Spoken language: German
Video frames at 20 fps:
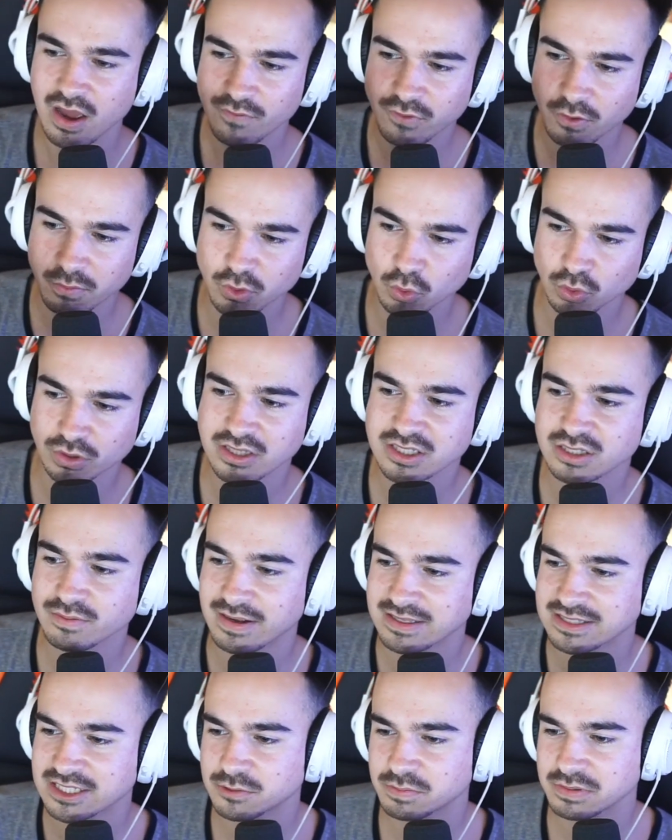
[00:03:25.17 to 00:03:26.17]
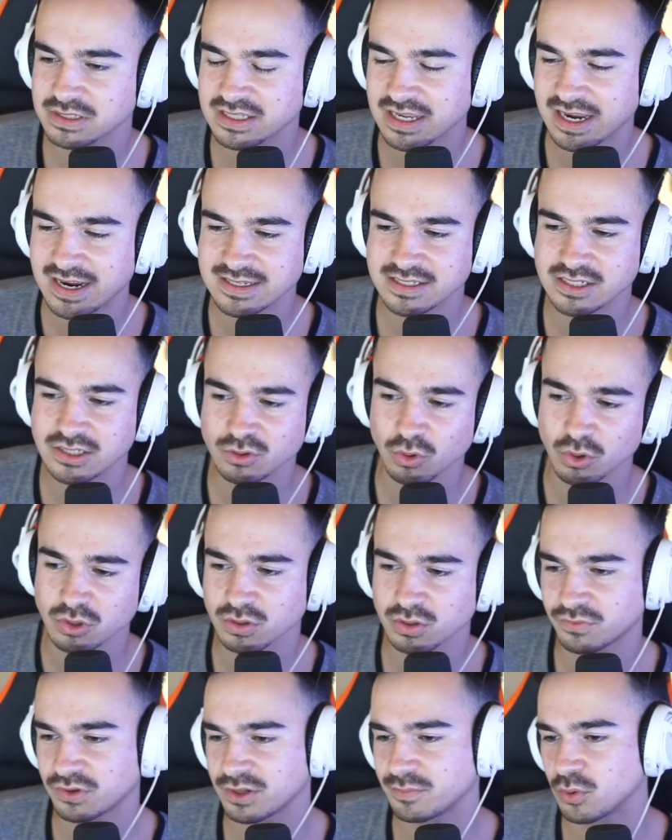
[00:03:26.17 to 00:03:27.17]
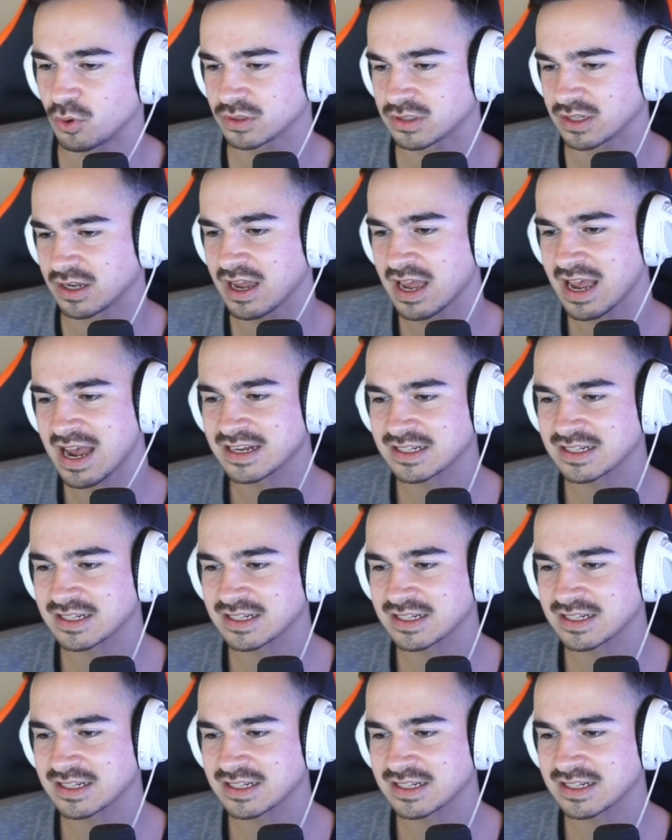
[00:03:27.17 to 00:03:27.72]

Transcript: Von Minute 20 bis 30 so und so viele Punkte.